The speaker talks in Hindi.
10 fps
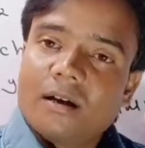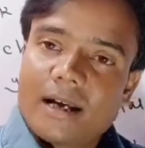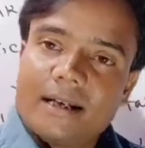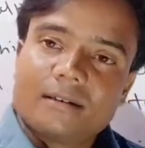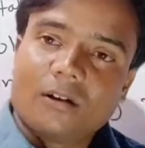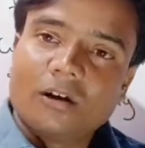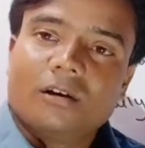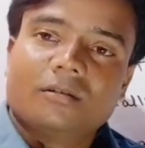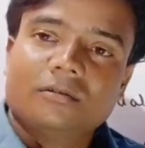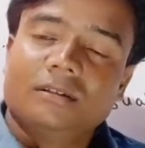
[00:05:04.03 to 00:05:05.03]
एंड
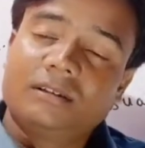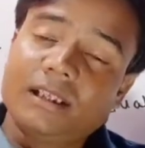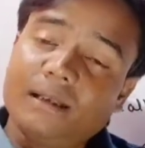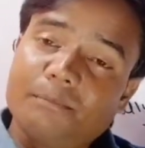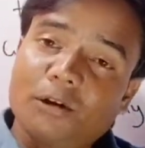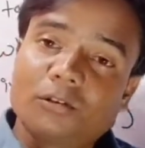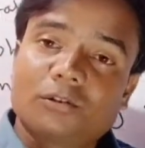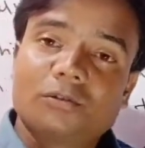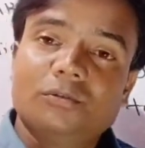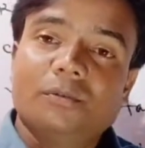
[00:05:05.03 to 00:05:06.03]
और दे बिलोंग
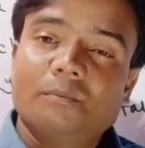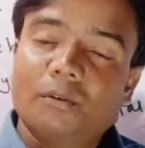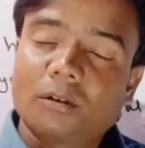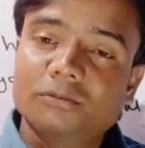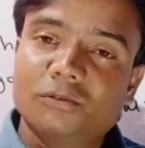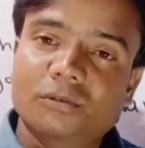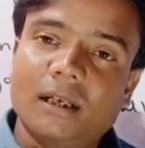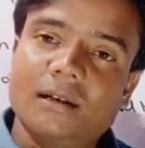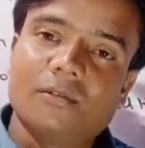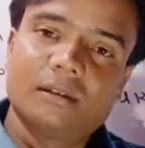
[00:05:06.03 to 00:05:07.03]
टू बिलोंग मीन्स
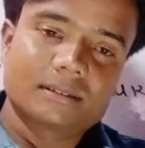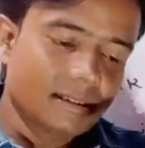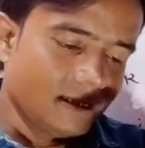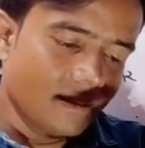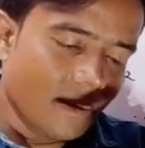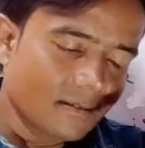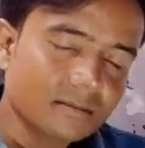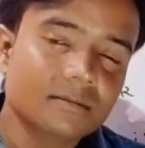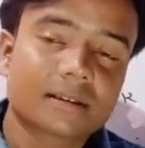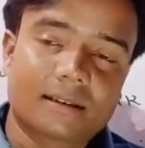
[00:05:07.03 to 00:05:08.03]
होता है वहाँ से
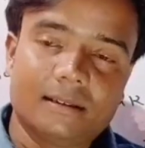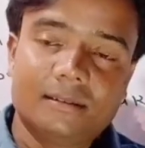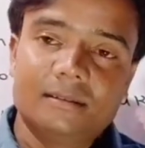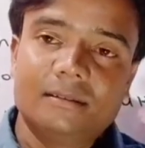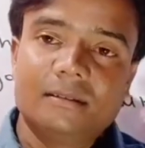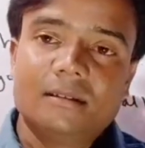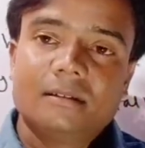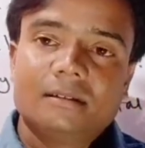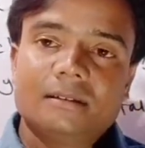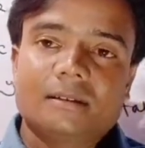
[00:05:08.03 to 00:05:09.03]
निकलना
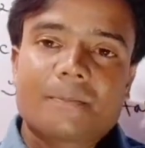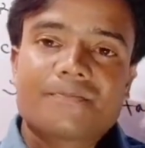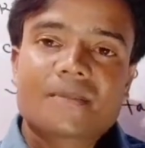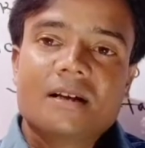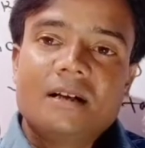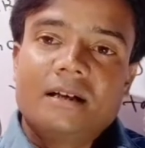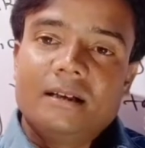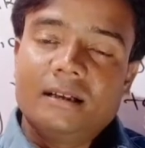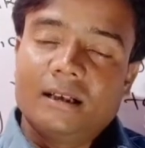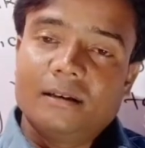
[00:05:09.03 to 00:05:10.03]
ठीक है
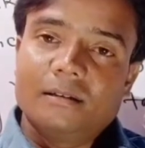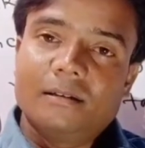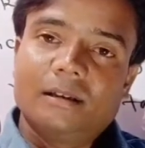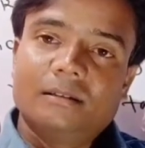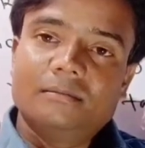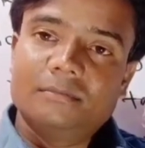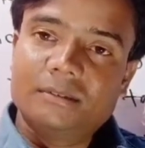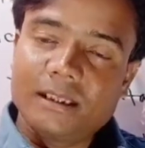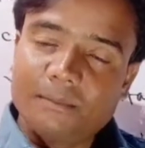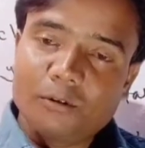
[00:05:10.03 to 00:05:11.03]
या
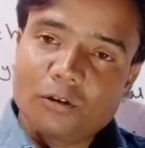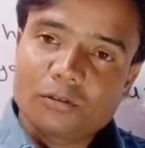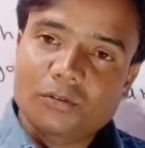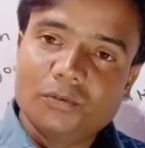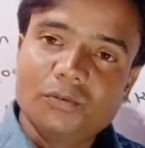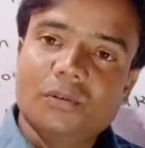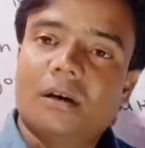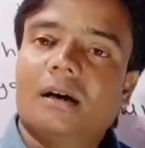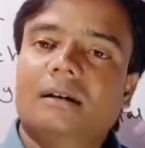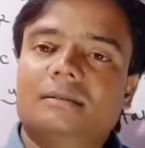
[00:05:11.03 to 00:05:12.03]
दे बिलोंग टू
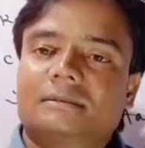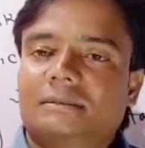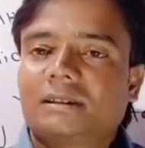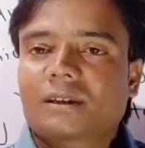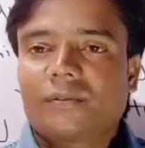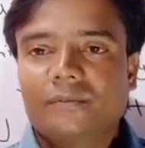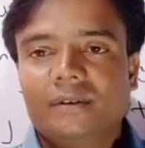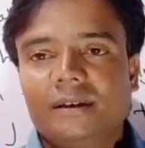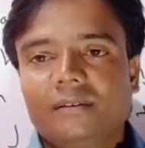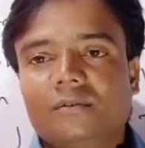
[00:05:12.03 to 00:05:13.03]
आ सिख
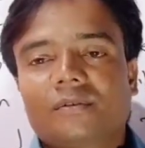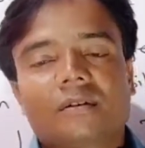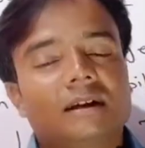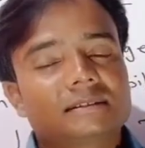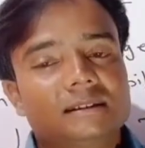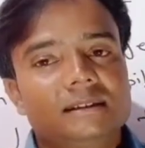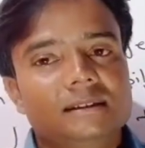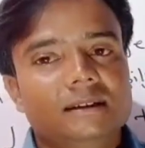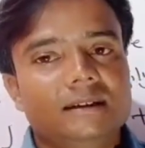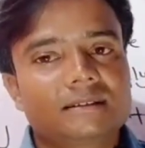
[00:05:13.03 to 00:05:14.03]
फैमिली और कहाँ से थी
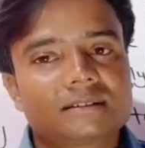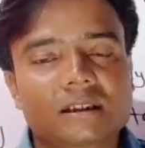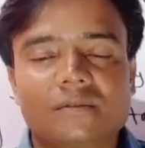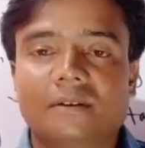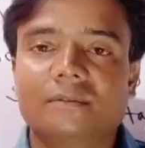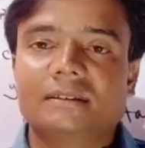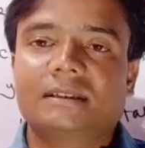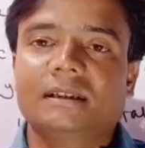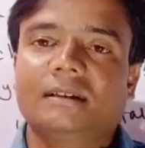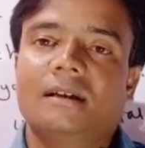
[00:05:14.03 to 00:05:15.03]
एक सिख फैमिली
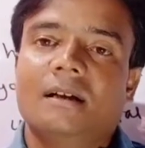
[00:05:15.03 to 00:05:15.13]
से